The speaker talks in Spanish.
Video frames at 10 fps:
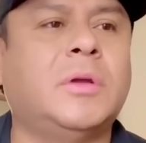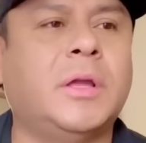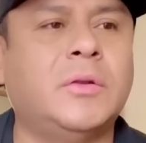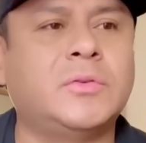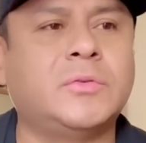
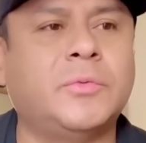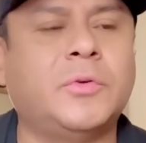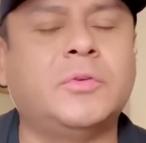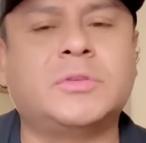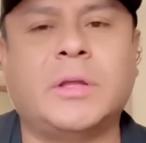Él lo
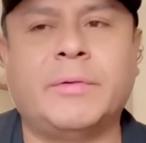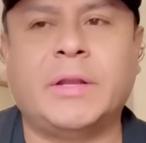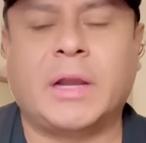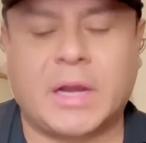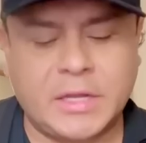subió, yo estaba en
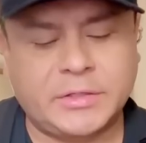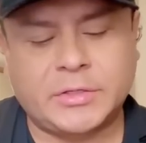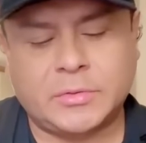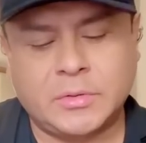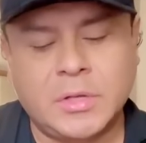el
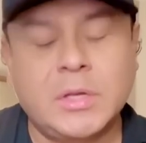rancho,